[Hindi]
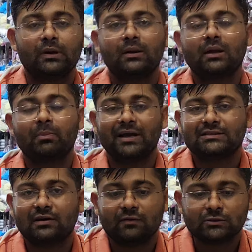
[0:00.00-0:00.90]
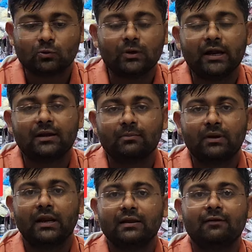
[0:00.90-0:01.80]
मतलब एक पैसा वसूल आइटम
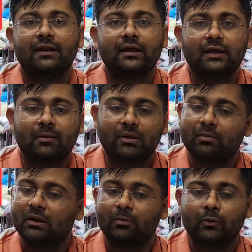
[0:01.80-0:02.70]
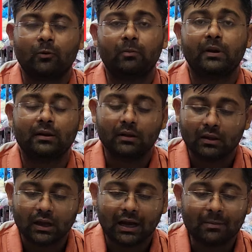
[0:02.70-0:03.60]
रहने वाली है ये आपकी मतलब प्रॉपर
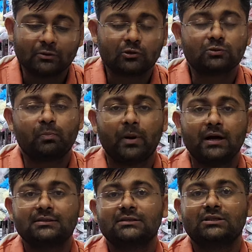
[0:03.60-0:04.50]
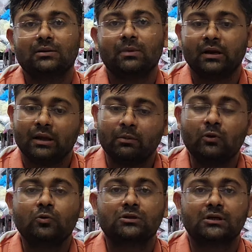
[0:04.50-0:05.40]
आप इसको पाँच से छः महीने
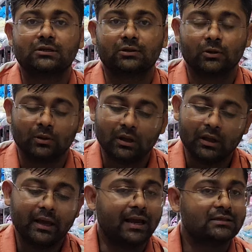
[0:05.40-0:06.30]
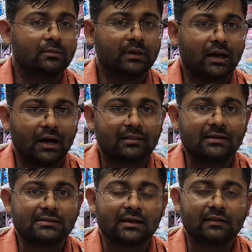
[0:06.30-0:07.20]
भी यूज़ कर सकते हो एज अभी
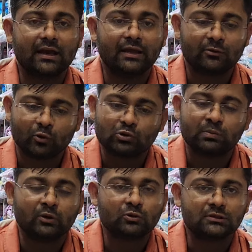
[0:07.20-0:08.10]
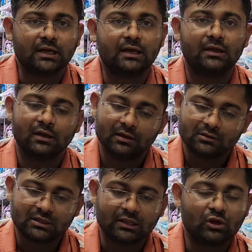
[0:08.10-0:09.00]
आती सर्दी आएगी तो उसमें यूज़ हो जाएगी
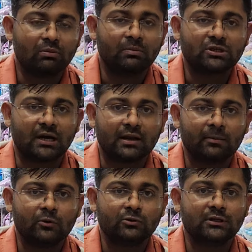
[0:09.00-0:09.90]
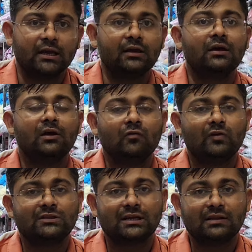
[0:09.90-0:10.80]
सर्दियों में बिछाने में यूज़ हो जाएगी
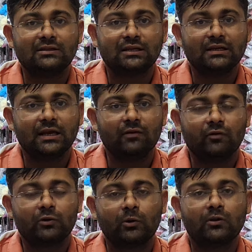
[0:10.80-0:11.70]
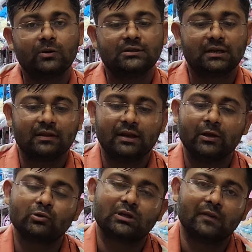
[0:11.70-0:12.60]
फिर सर्दी चली जाएगी फिर थोड़ी थोड़ी सर्दी
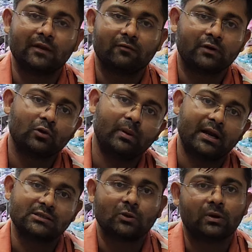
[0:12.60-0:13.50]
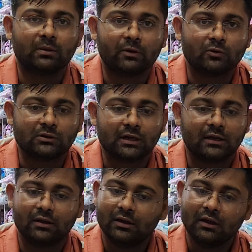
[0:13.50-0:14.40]
रहेगी उसके अंदर फिर दोबारा से ओढ़ने में यूज़ हो जाएगी